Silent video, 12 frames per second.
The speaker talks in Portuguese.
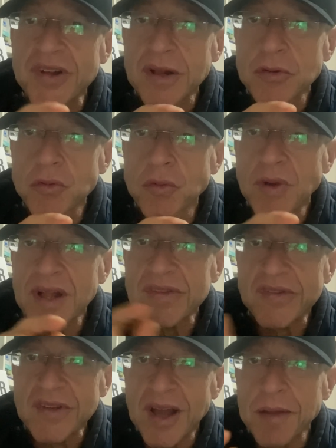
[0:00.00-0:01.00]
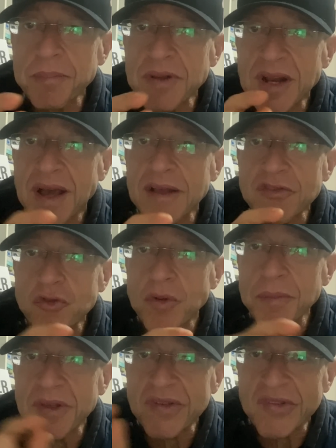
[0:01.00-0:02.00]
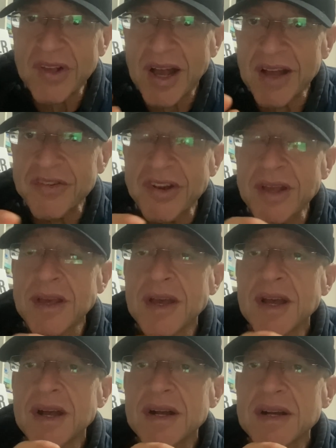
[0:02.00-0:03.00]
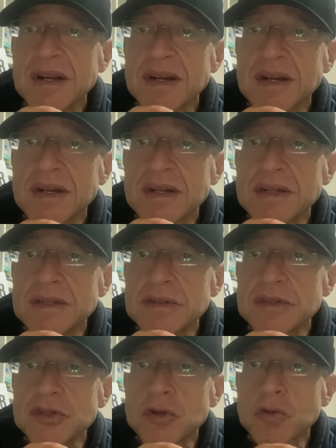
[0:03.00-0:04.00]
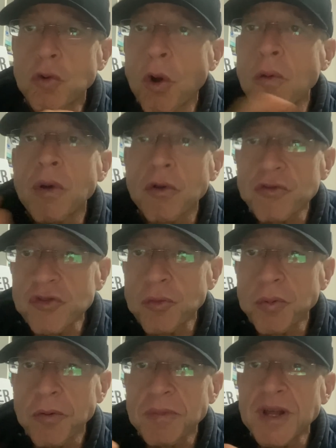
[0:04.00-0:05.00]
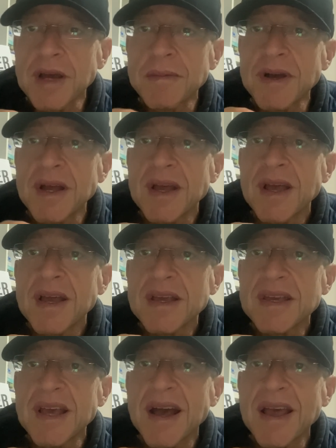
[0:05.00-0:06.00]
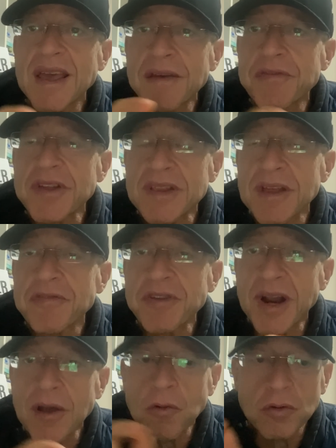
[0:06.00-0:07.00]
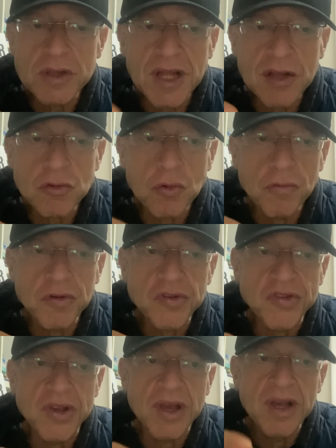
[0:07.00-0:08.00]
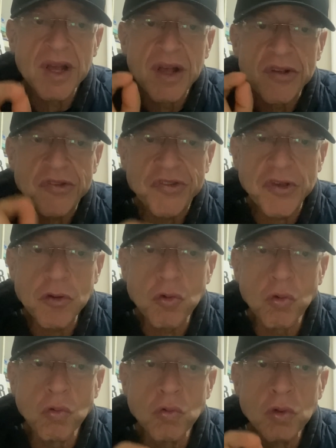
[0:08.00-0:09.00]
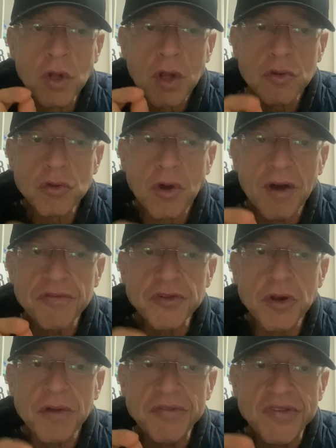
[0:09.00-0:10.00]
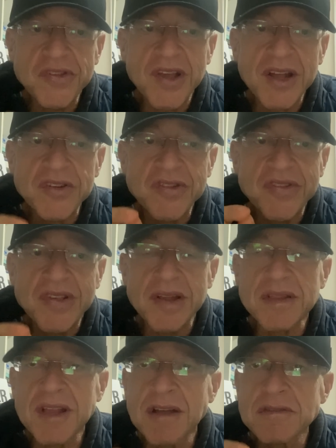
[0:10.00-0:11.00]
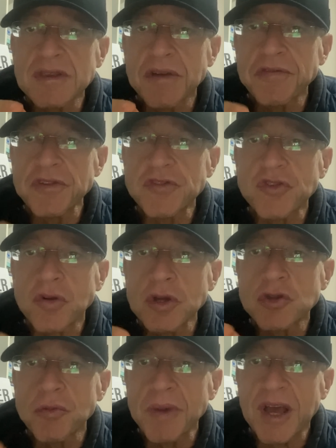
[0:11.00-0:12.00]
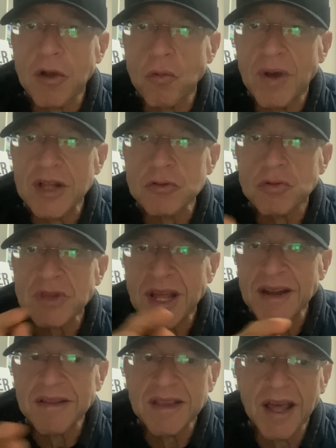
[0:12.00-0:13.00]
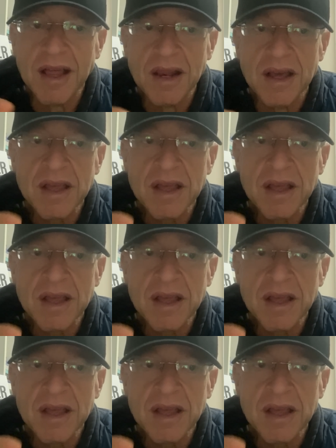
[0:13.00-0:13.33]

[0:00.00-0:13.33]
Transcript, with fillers: no WhatsApp lá a sua mensagem, uh, qual é o seu problema, que a EVT fará contato com você. 51997 702864. Está na tela.